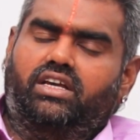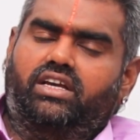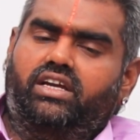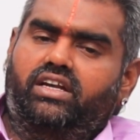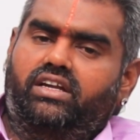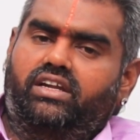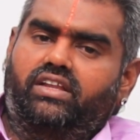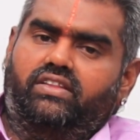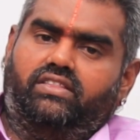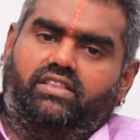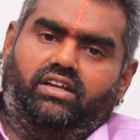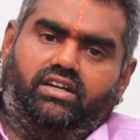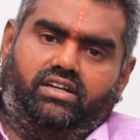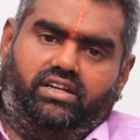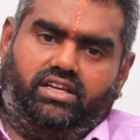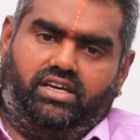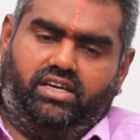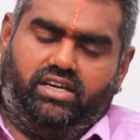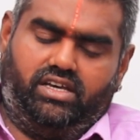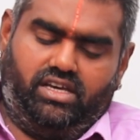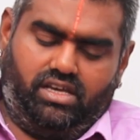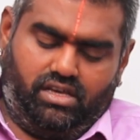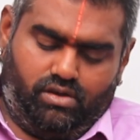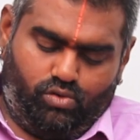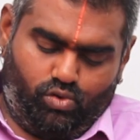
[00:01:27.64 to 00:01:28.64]
கிட்டத்தட்ட
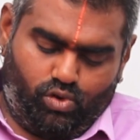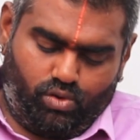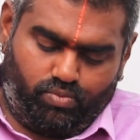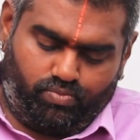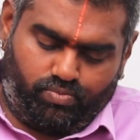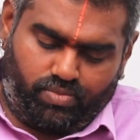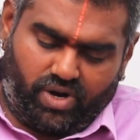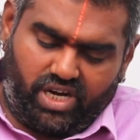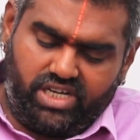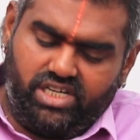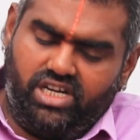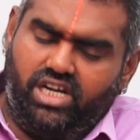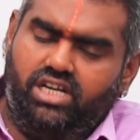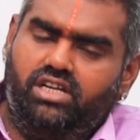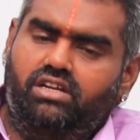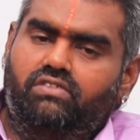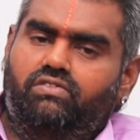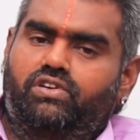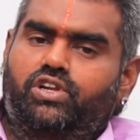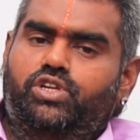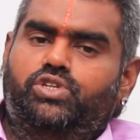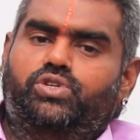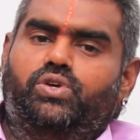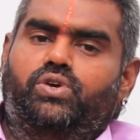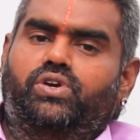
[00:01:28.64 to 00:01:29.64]
ஒரு பன்னெண்டு
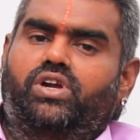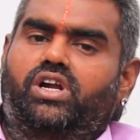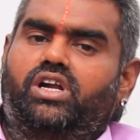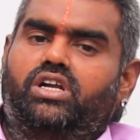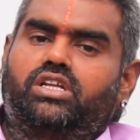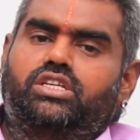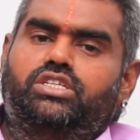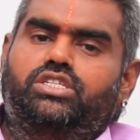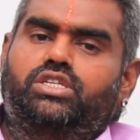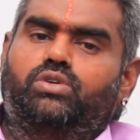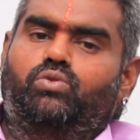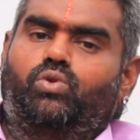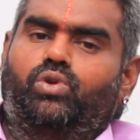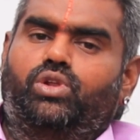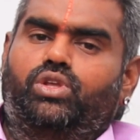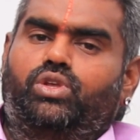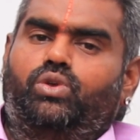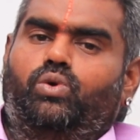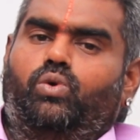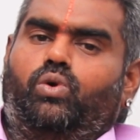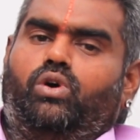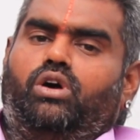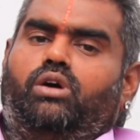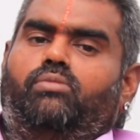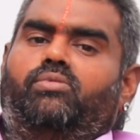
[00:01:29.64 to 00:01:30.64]
வருஷம் கழித்து ஒரு
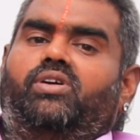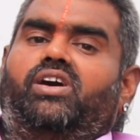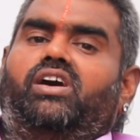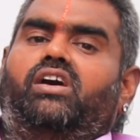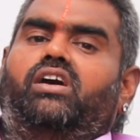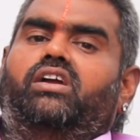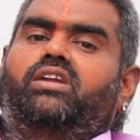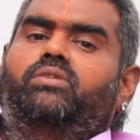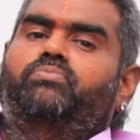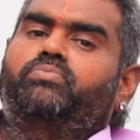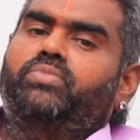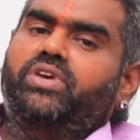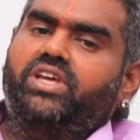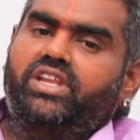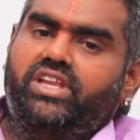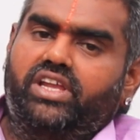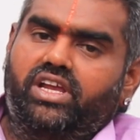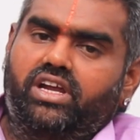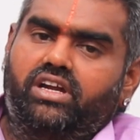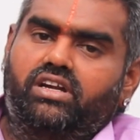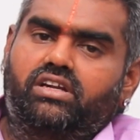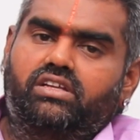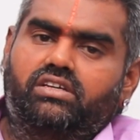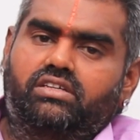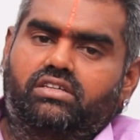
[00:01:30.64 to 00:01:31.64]
யோகமான
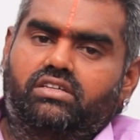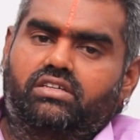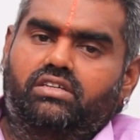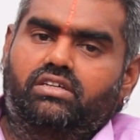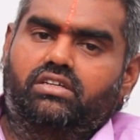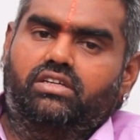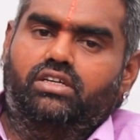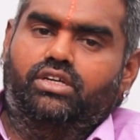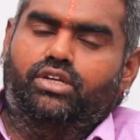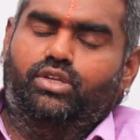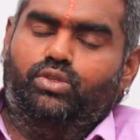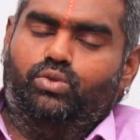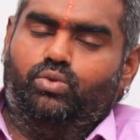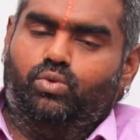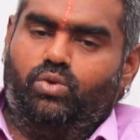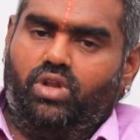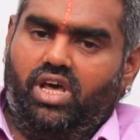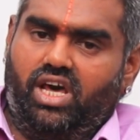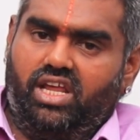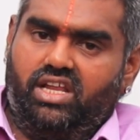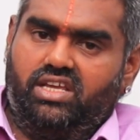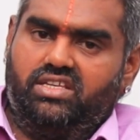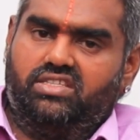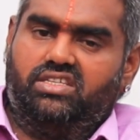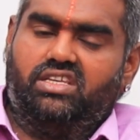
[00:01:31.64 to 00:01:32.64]
பீரியட்
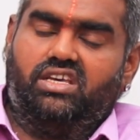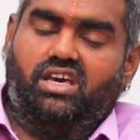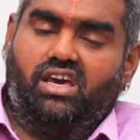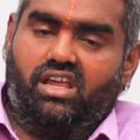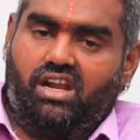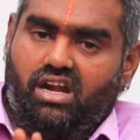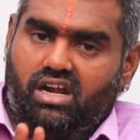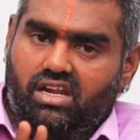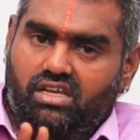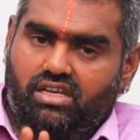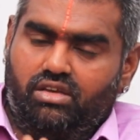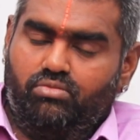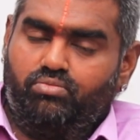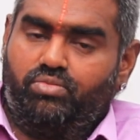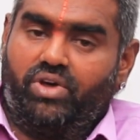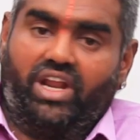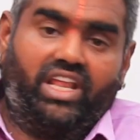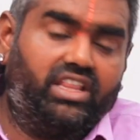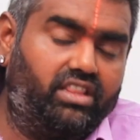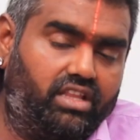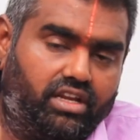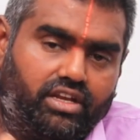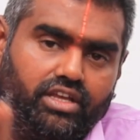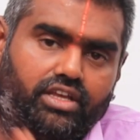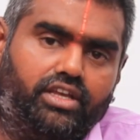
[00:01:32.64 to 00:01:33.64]
துளாராசிக்காராளுக்கு
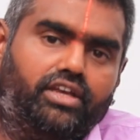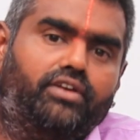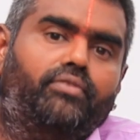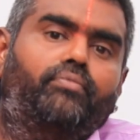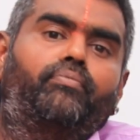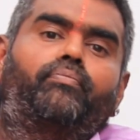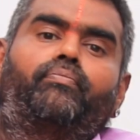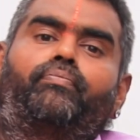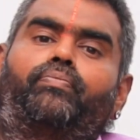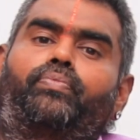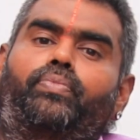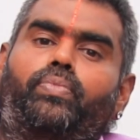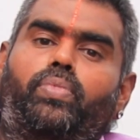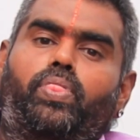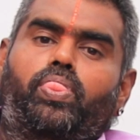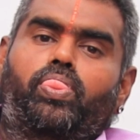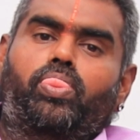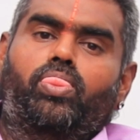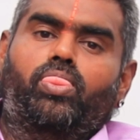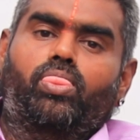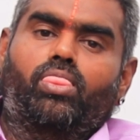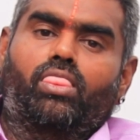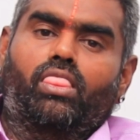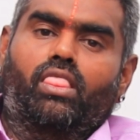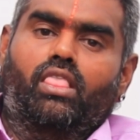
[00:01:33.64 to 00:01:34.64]
பிறந்திருக்கு
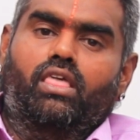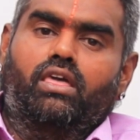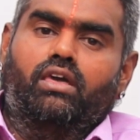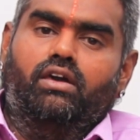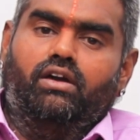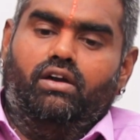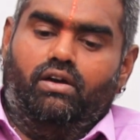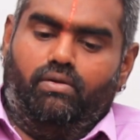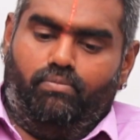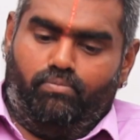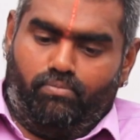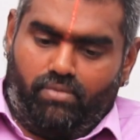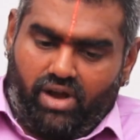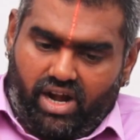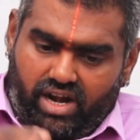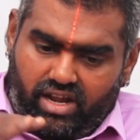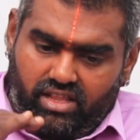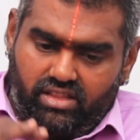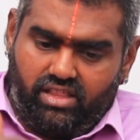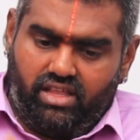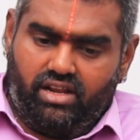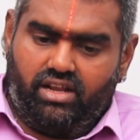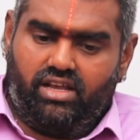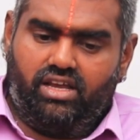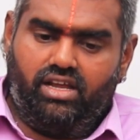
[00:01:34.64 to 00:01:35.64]

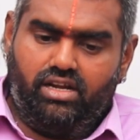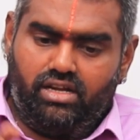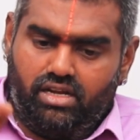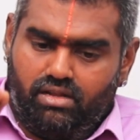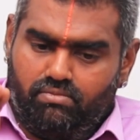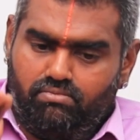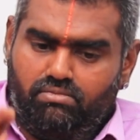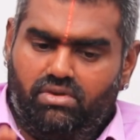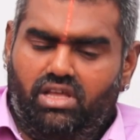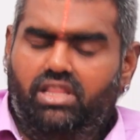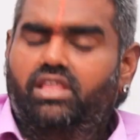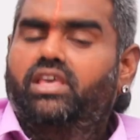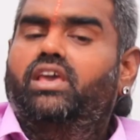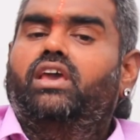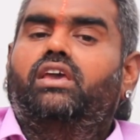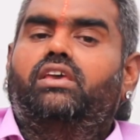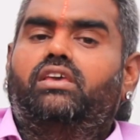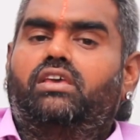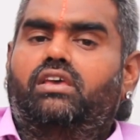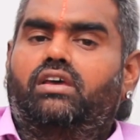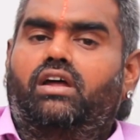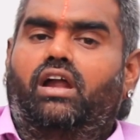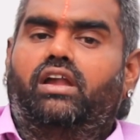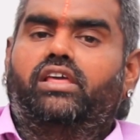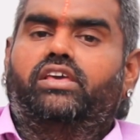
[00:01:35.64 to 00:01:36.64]
மனதிற்கு நிம்மதியை
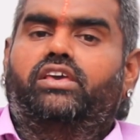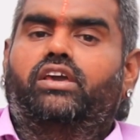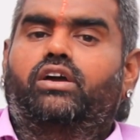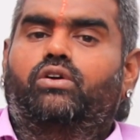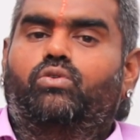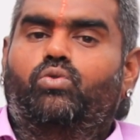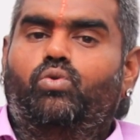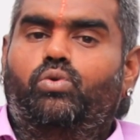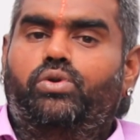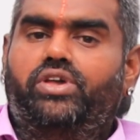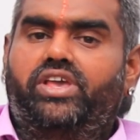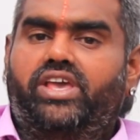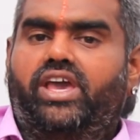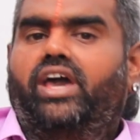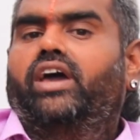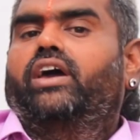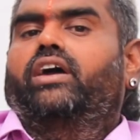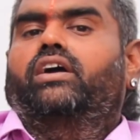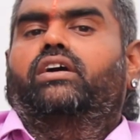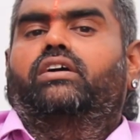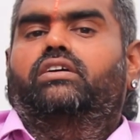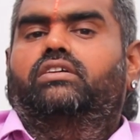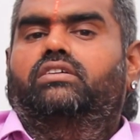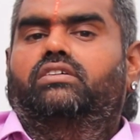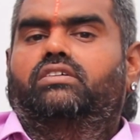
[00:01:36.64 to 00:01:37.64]
அளிக்கக்கூடிய
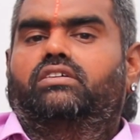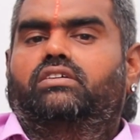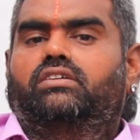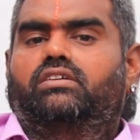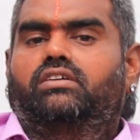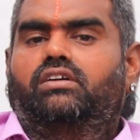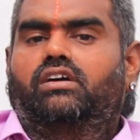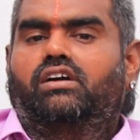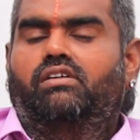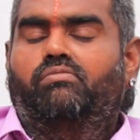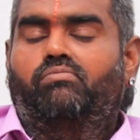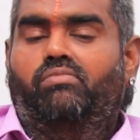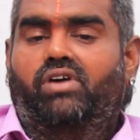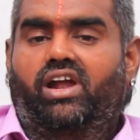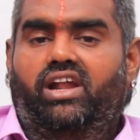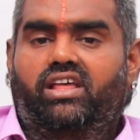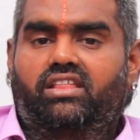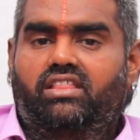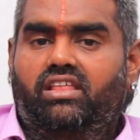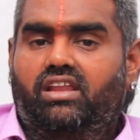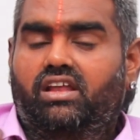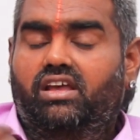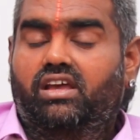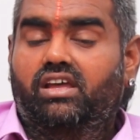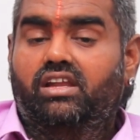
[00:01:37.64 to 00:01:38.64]

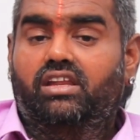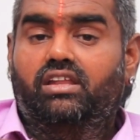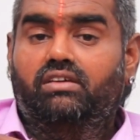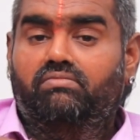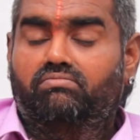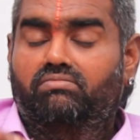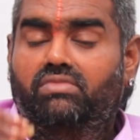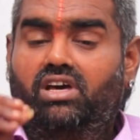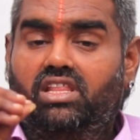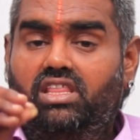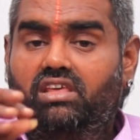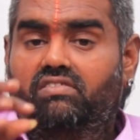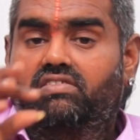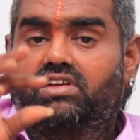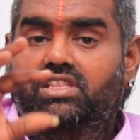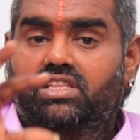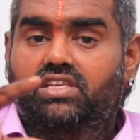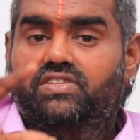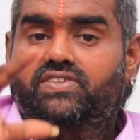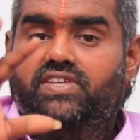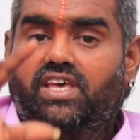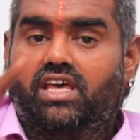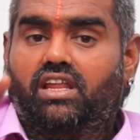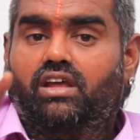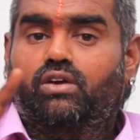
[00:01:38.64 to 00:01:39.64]
மனதிற்கு நிம்மதி
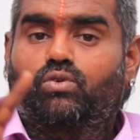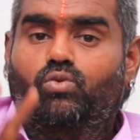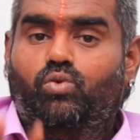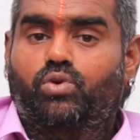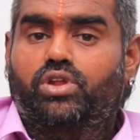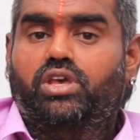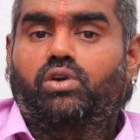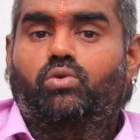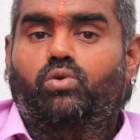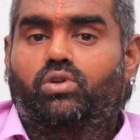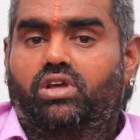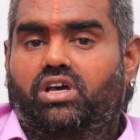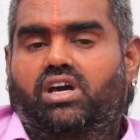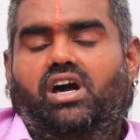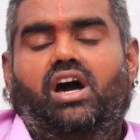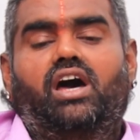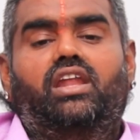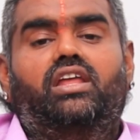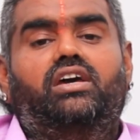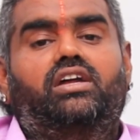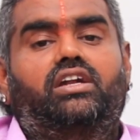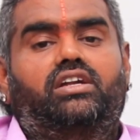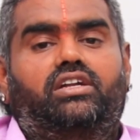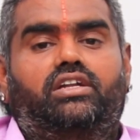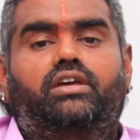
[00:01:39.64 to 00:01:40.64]
வந்து சேரக்கூடிய ஒரு
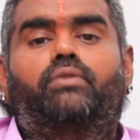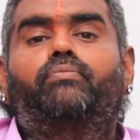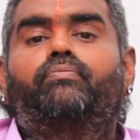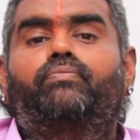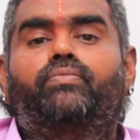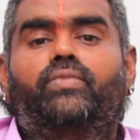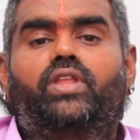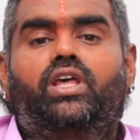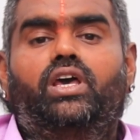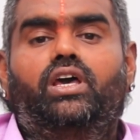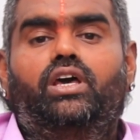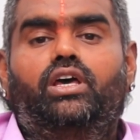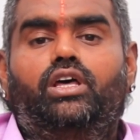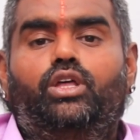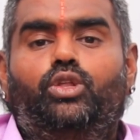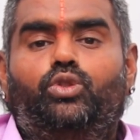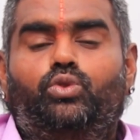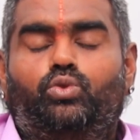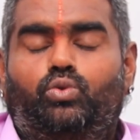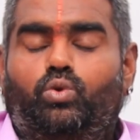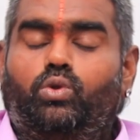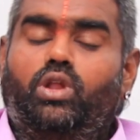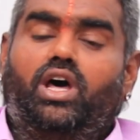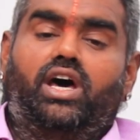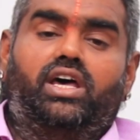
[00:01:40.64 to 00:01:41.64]
காலகட்டம்
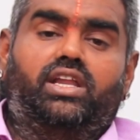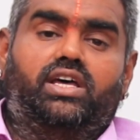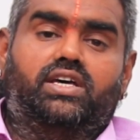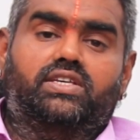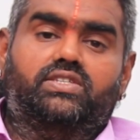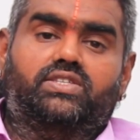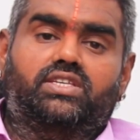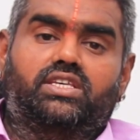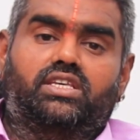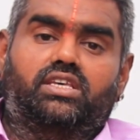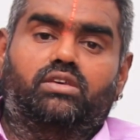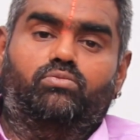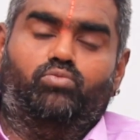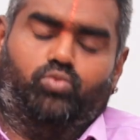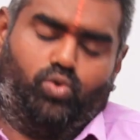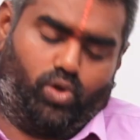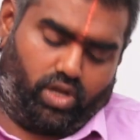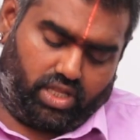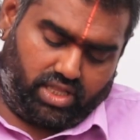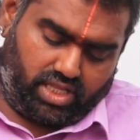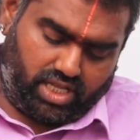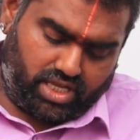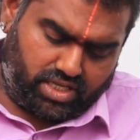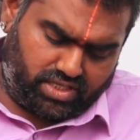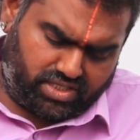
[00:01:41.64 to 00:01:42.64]
துளாராசிக்கு
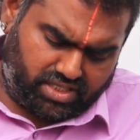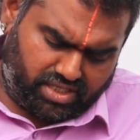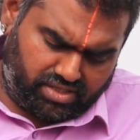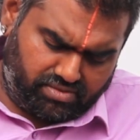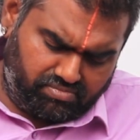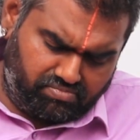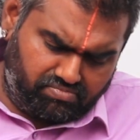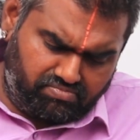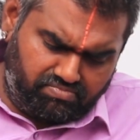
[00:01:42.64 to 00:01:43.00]
பிறந்தாச்சு